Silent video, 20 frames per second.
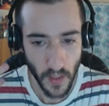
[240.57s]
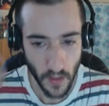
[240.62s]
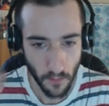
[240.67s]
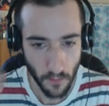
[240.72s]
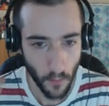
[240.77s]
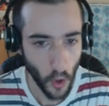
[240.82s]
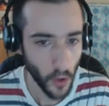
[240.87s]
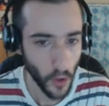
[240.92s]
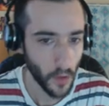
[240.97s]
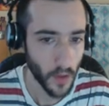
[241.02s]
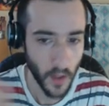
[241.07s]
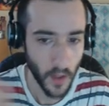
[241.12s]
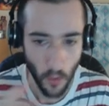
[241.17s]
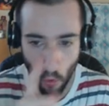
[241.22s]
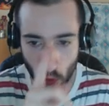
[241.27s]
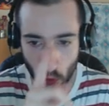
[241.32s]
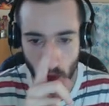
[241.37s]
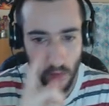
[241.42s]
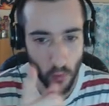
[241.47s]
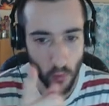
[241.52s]
De mono, de
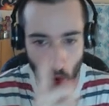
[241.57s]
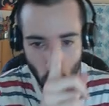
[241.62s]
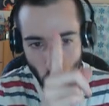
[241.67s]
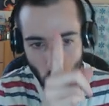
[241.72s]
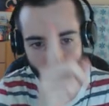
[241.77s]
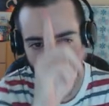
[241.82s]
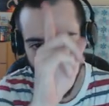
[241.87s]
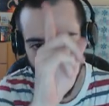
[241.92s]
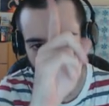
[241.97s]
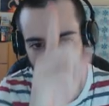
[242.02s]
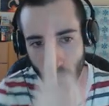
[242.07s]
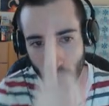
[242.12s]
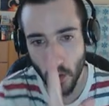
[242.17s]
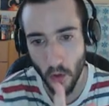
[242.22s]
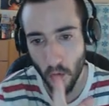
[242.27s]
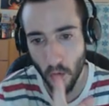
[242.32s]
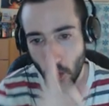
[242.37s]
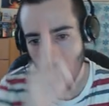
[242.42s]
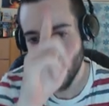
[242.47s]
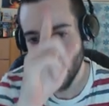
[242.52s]
uno, un cuerno,
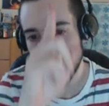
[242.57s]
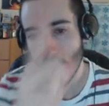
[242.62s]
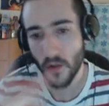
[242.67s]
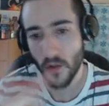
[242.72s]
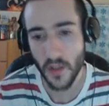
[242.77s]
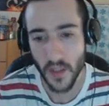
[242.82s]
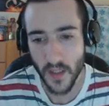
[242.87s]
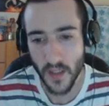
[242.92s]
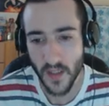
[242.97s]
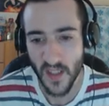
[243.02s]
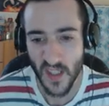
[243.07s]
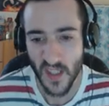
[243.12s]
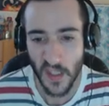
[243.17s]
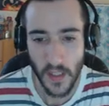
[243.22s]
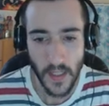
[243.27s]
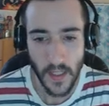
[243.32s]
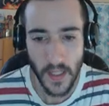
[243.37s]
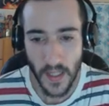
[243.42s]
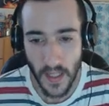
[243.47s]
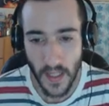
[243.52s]
Monoclonius, no sé.
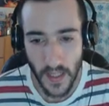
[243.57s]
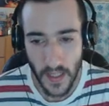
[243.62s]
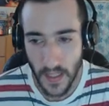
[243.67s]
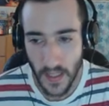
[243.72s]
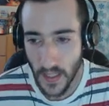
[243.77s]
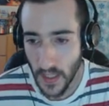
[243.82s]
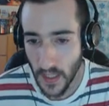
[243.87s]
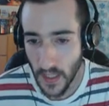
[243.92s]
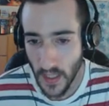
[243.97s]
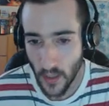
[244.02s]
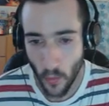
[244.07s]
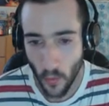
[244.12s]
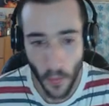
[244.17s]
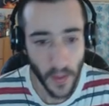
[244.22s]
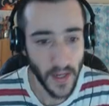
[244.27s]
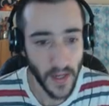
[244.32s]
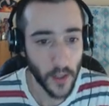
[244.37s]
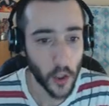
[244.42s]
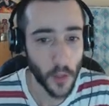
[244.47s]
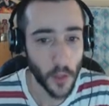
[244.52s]
Y es un
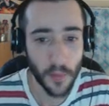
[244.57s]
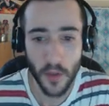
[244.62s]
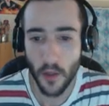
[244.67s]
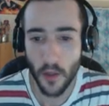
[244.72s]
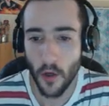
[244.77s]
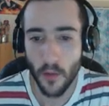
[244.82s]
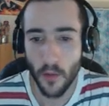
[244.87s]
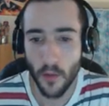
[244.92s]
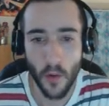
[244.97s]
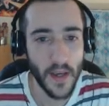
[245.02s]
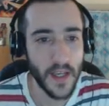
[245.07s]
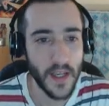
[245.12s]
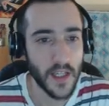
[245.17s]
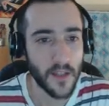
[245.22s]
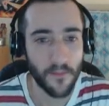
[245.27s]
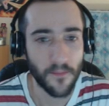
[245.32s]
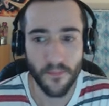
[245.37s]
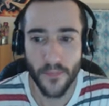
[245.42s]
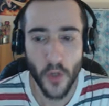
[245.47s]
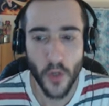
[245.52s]
ceratopsio, como veis,
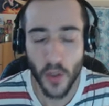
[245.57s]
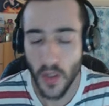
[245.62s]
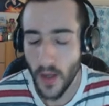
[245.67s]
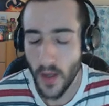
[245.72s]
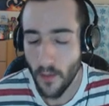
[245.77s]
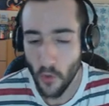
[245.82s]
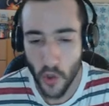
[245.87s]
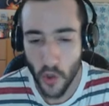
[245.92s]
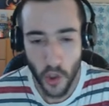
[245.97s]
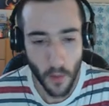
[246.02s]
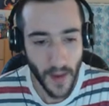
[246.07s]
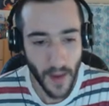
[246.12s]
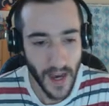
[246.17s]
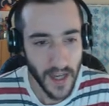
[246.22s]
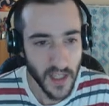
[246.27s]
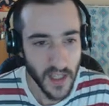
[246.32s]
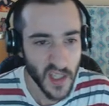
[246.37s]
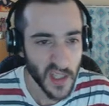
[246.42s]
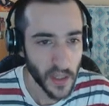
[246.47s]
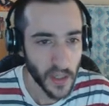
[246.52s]
no tiene mucho
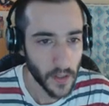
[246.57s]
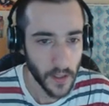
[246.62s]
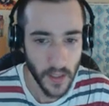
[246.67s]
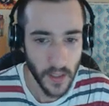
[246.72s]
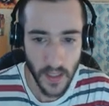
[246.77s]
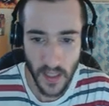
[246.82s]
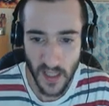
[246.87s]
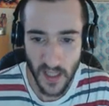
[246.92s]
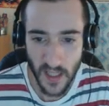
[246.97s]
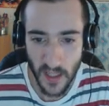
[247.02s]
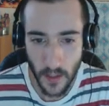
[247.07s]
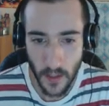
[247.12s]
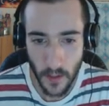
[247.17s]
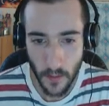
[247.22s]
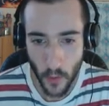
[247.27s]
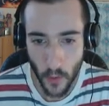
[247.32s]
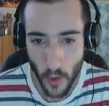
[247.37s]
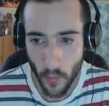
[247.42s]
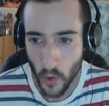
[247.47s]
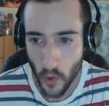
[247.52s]
más. Y
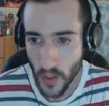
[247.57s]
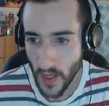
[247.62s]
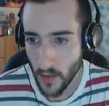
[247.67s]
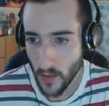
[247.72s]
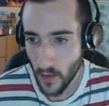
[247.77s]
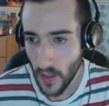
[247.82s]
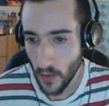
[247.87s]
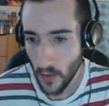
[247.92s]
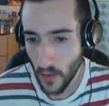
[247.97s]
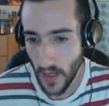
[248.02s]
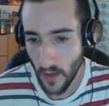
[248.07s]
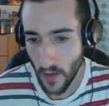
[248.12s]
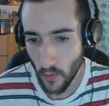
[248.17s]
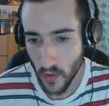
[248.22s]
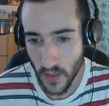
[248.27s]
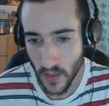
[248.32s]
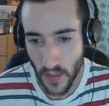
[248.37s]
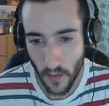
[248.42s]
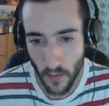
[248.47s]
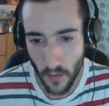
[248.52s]
bueno, pues la,
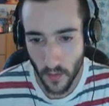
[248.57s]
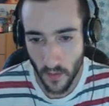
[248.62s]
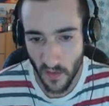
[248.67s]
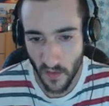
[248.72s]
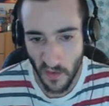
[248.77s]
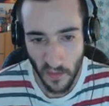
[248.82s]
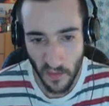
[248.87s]
ilustración.